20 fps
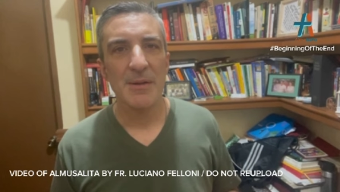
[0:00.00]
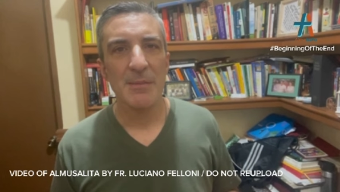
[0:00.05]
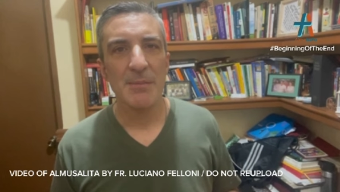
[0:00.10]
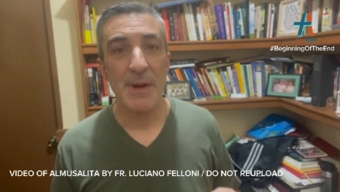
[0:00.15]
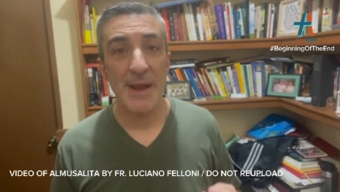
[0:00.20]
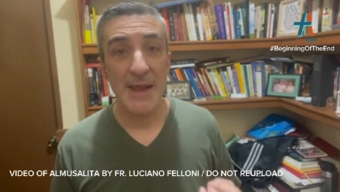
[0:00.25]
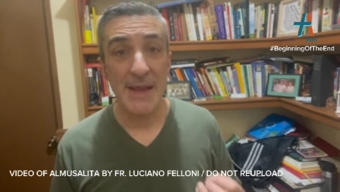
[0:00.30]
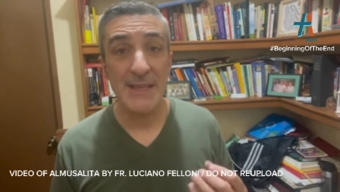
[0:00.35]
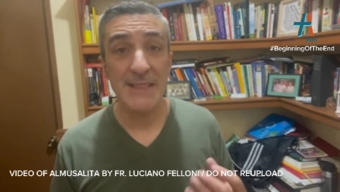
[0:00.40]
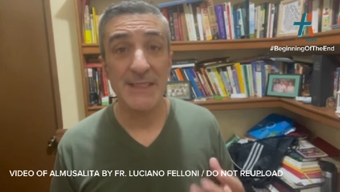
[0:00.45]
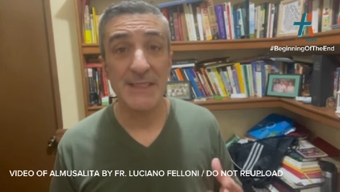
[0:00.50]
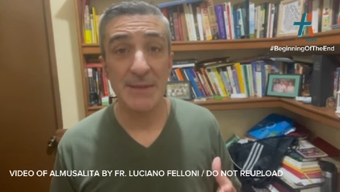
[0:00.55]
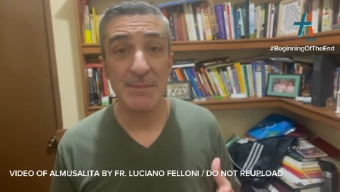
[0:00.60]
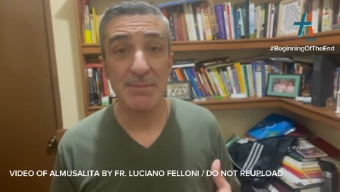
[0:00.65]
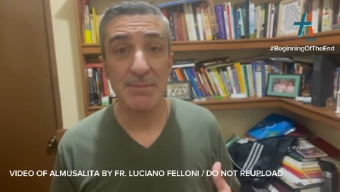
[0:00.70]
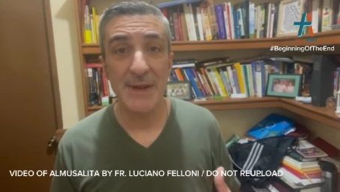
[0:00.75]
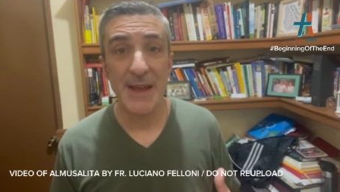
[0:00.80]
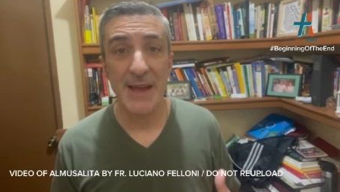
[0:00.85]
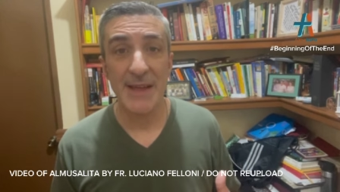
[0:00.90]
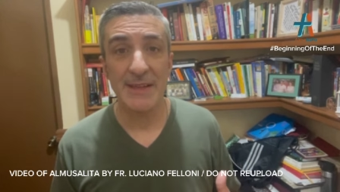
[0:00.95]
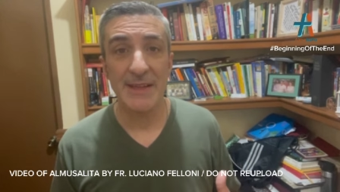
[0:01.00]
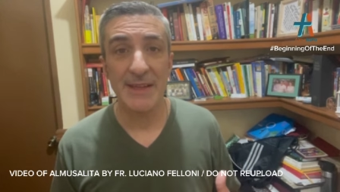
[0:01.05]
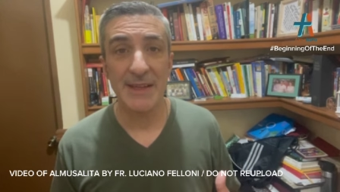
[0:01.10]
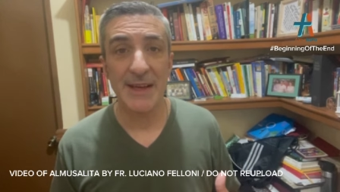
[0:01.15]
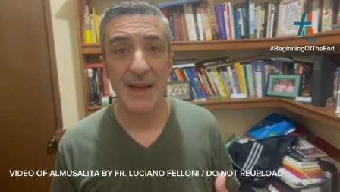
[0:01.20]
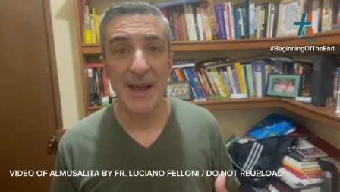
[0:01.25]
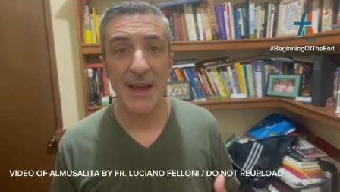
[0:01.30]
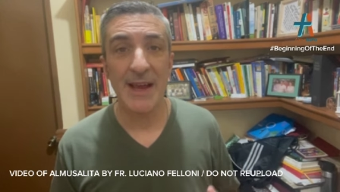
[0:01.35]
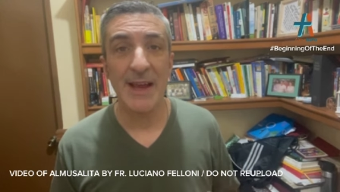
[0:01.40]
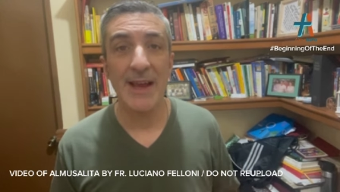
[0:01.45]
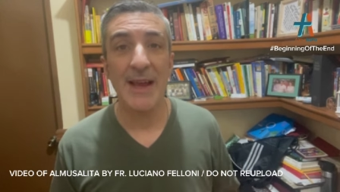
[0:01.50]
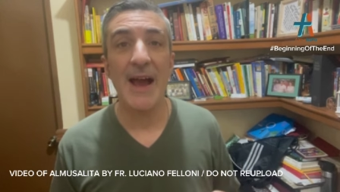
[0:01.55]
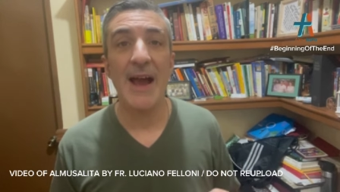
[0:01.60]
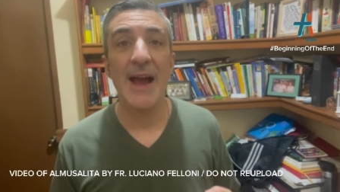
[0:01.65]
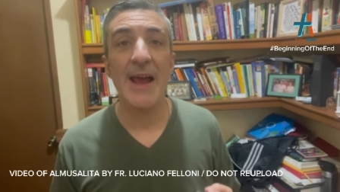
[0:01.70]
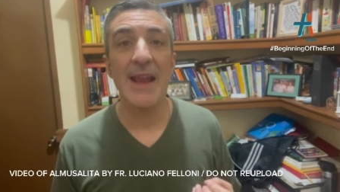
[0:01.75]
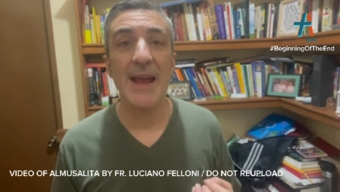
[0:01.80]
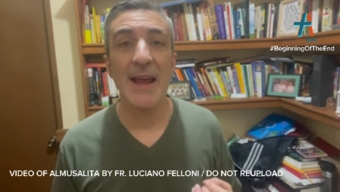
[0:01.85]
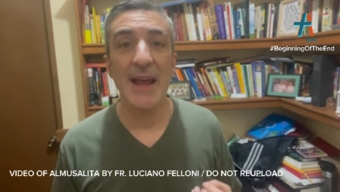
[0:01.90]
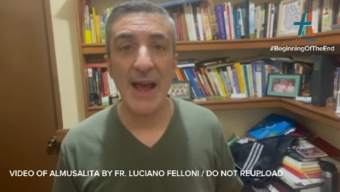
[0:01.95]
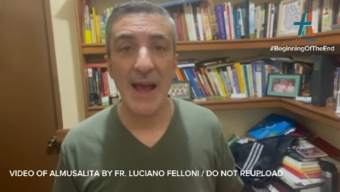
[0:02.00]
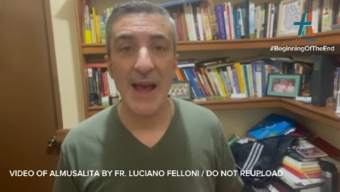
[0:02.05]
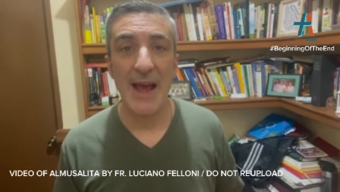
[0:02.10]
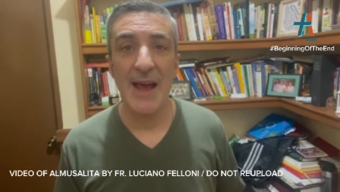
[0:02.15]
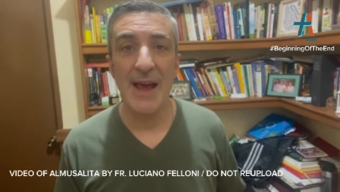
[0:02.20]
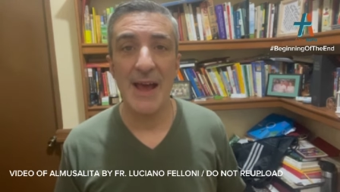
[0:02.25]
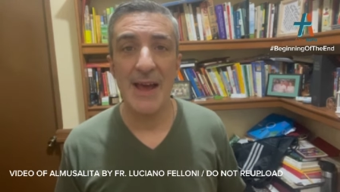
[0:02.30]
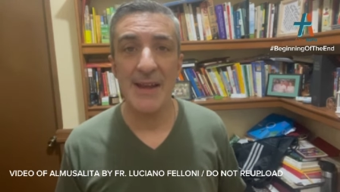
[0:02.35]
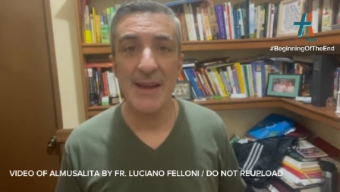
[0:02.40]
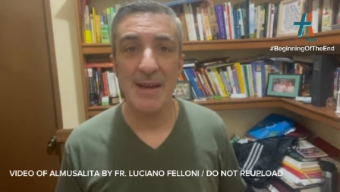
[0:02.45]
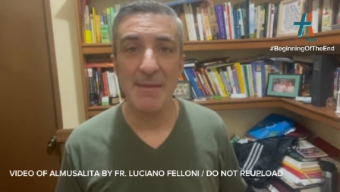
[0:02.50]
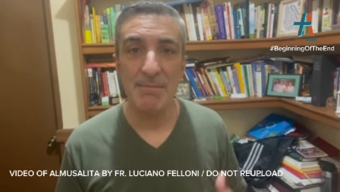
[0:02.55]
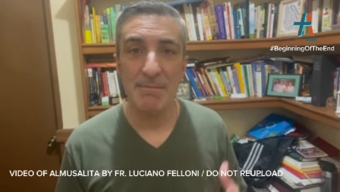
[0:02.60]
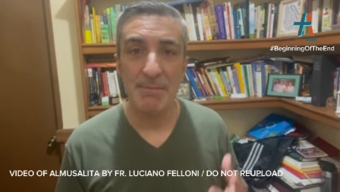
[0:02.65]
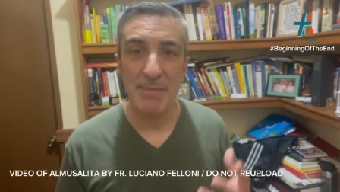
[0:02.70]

maisip natin ang kahalagahan ng